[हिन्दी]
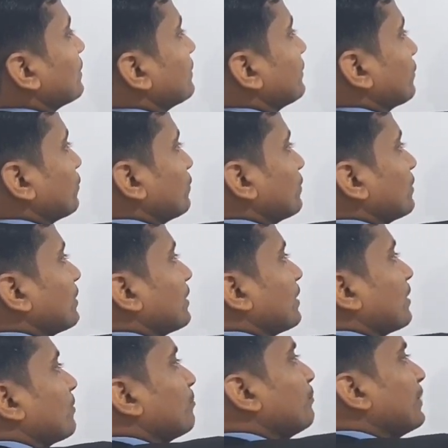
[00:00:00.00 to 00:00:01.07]

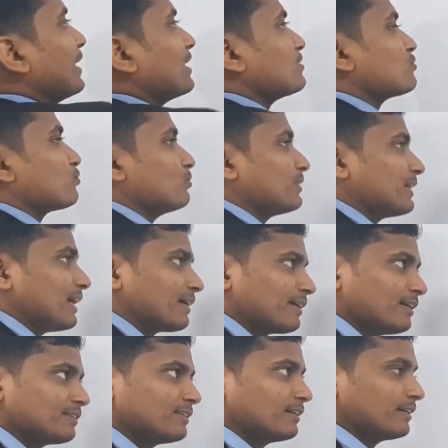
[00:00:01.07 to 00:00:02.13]
देखो ब्रेड्स रूल क्या
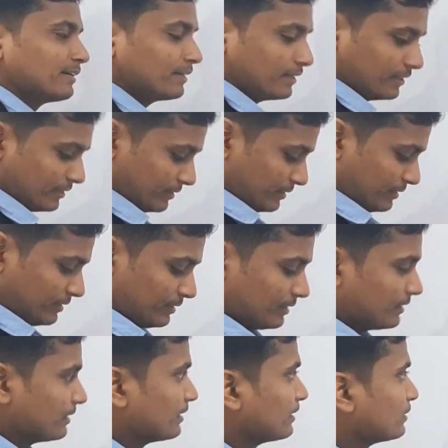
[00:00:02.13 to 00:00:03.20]
कहता है
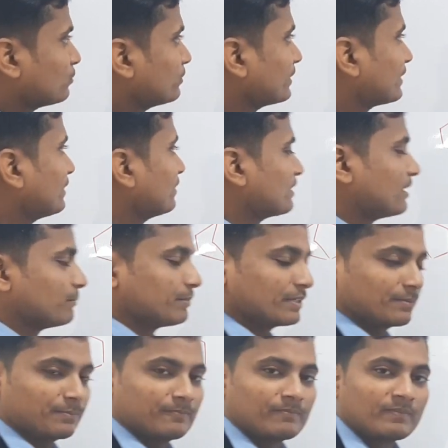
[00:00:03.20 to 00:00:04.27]
तो देखिए यहाँ
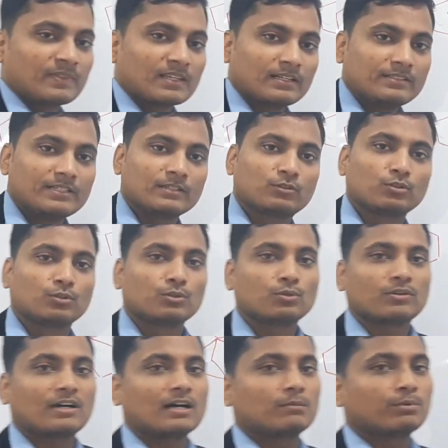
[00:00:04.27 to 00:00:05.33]
पर ये
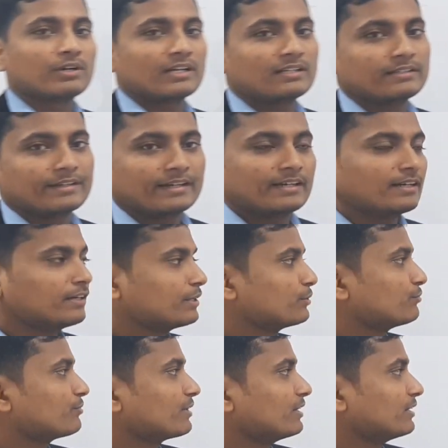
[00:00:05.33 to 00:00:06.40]
दोनों कार्बोग्राइन क्या है
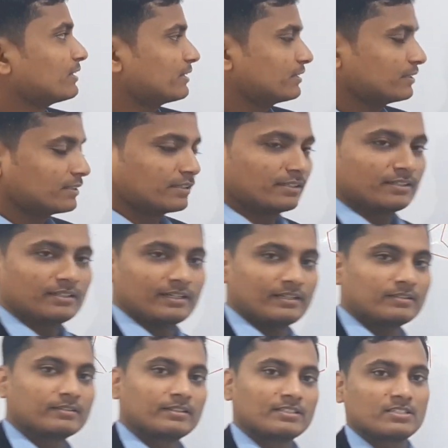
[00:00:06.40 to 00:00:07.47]
डिफरेंट है है
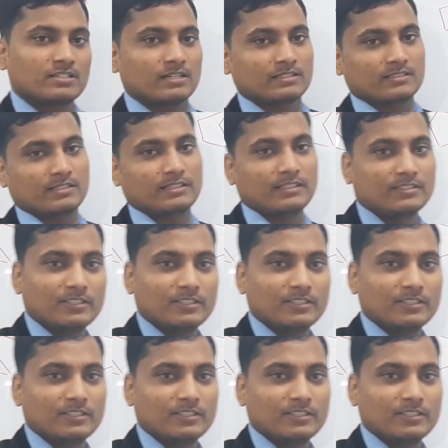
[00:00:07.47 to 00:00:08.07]
ना स्ट्रक्चरली